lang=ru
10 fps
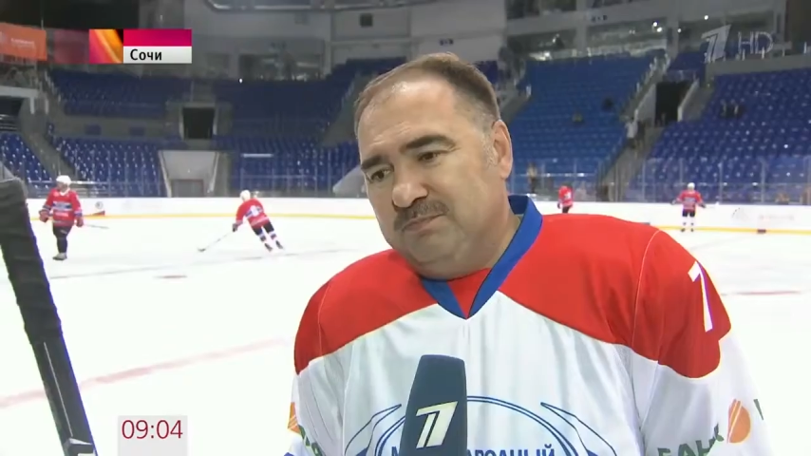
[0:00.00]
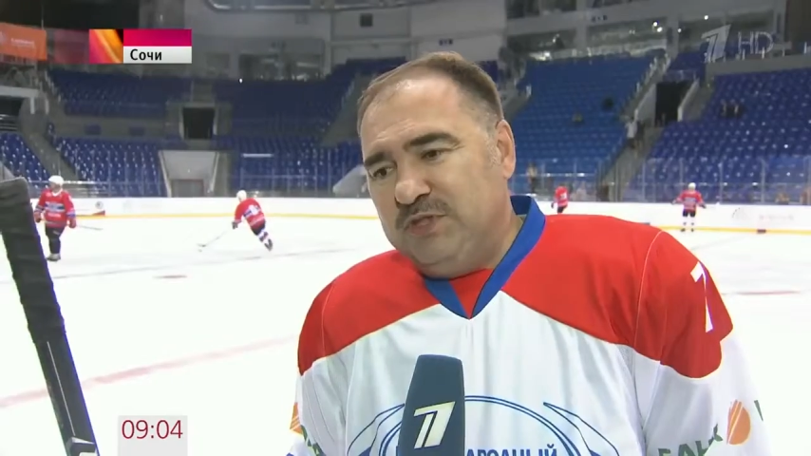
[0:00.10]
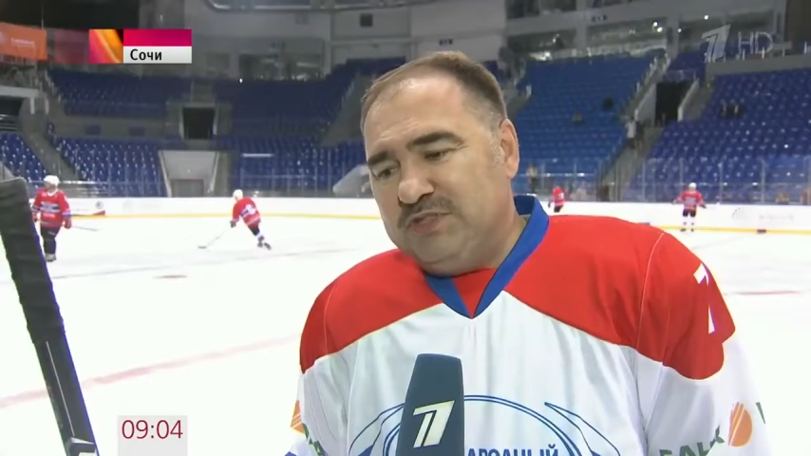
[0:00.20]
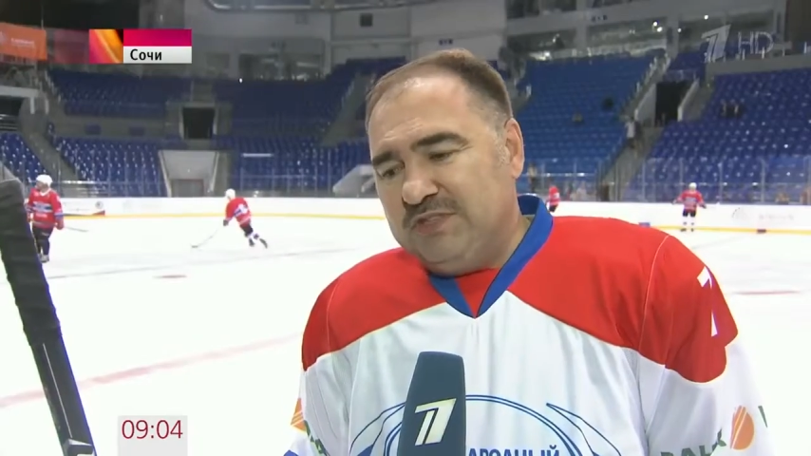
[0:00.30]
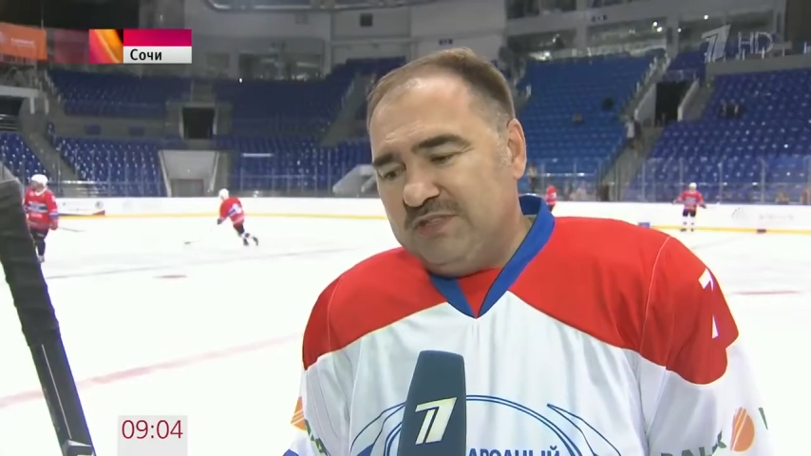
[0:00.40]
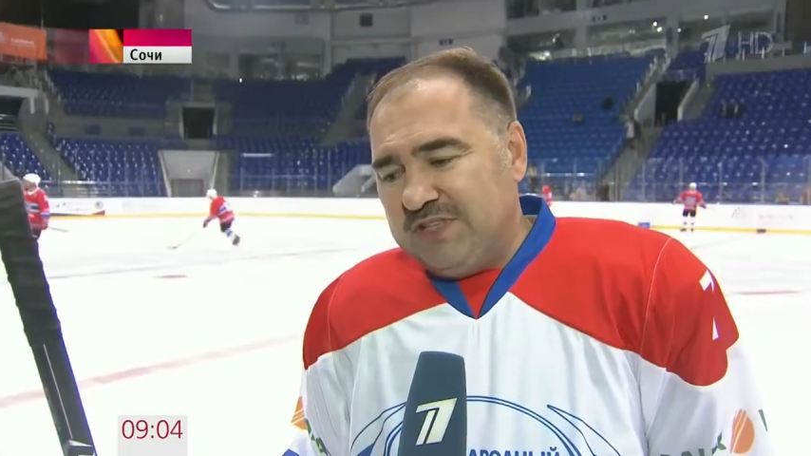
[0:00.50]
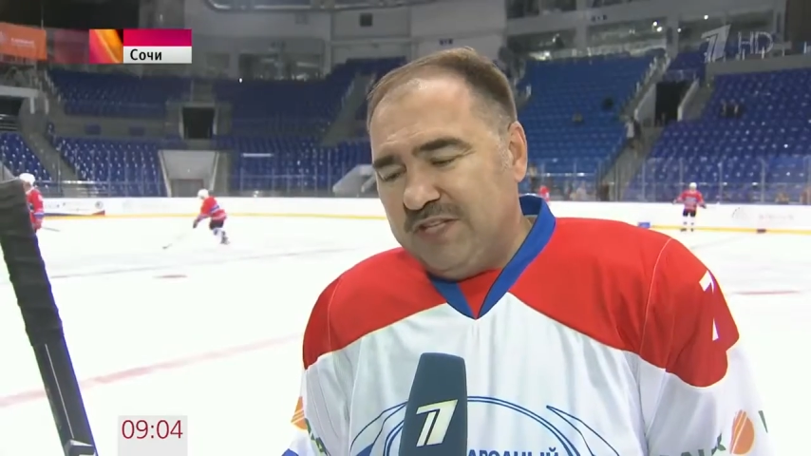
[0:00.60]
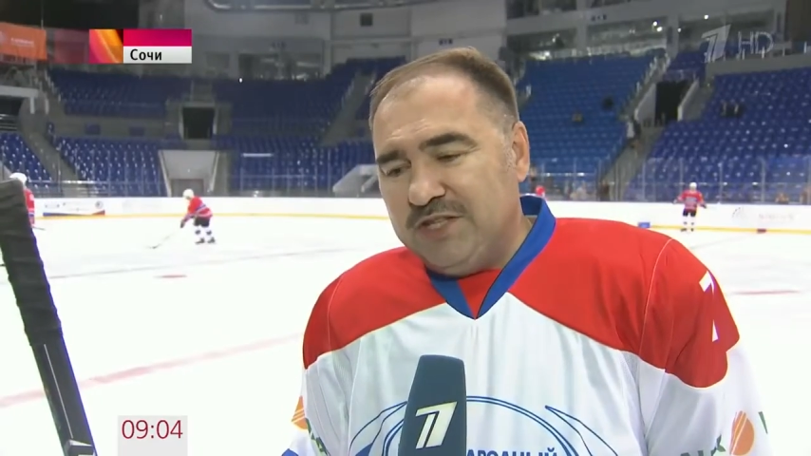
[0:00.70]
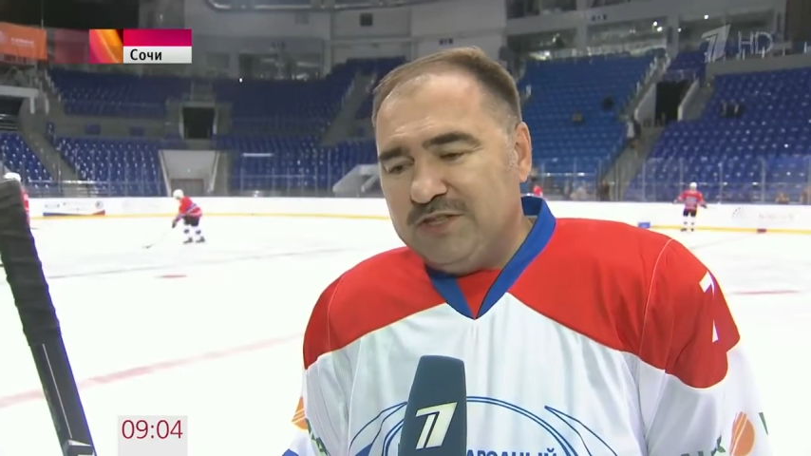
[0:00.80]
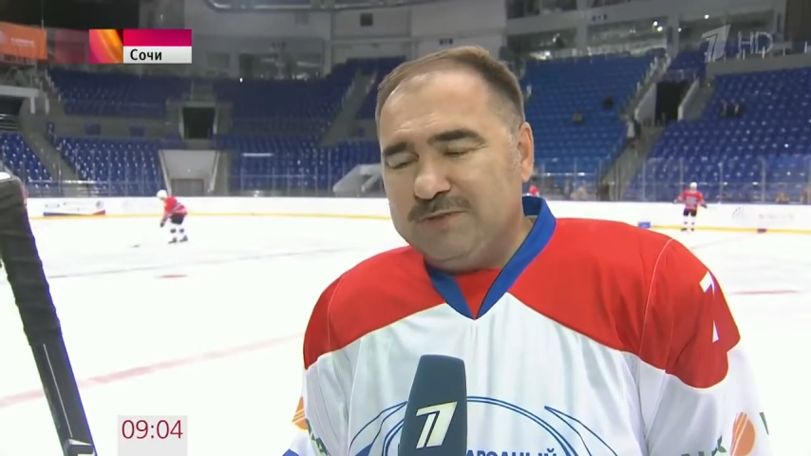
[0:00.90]
Без
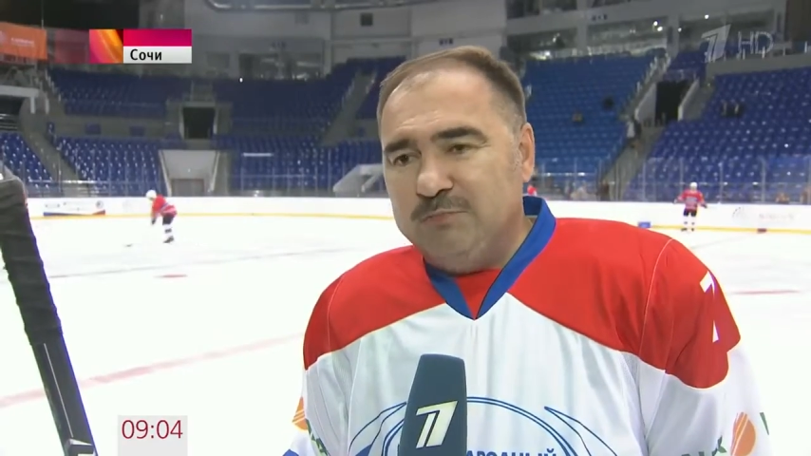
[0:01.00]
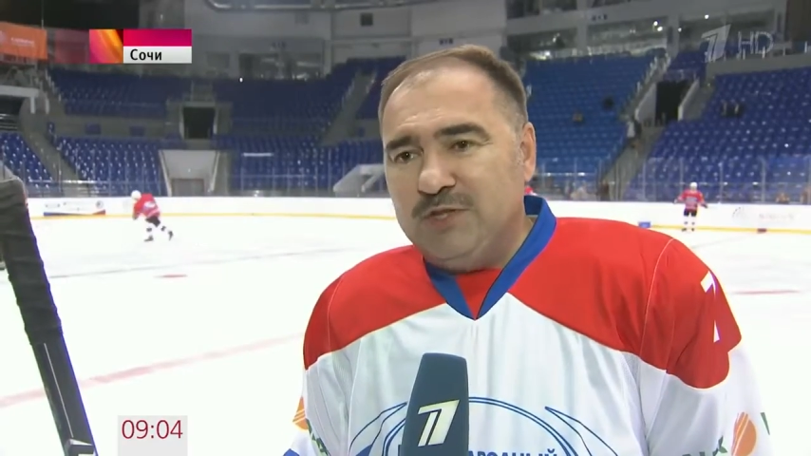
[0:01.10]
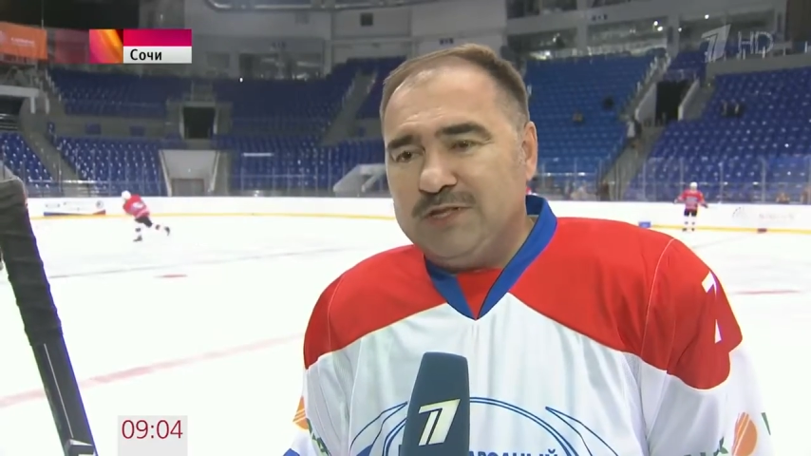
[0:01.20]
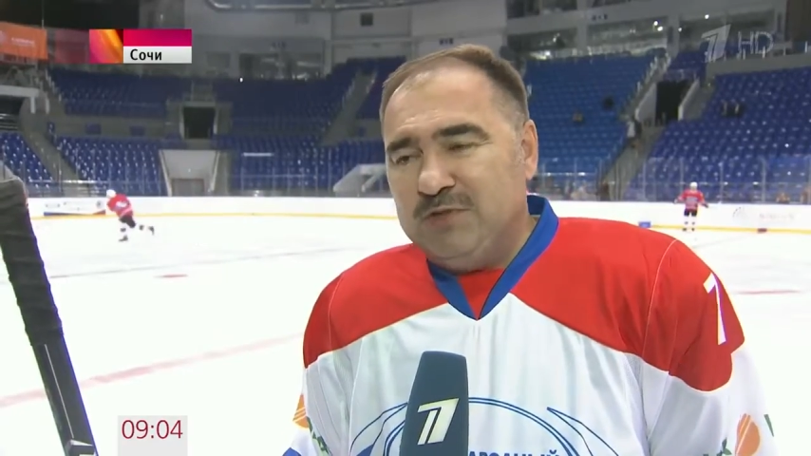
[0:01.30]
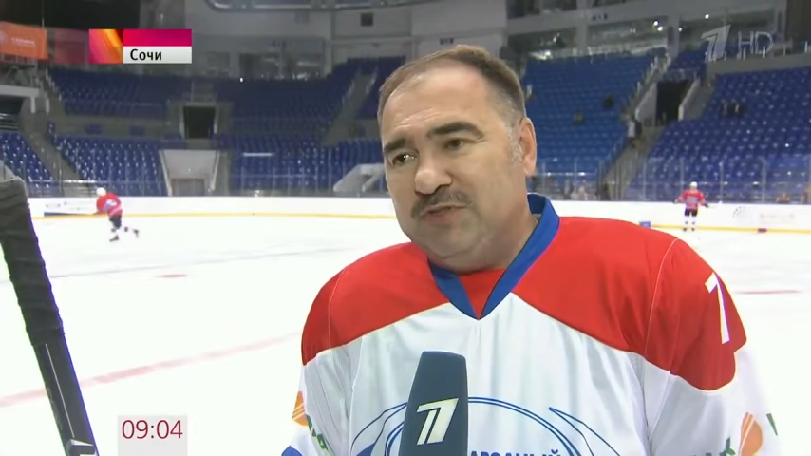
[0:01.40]
занятий спортом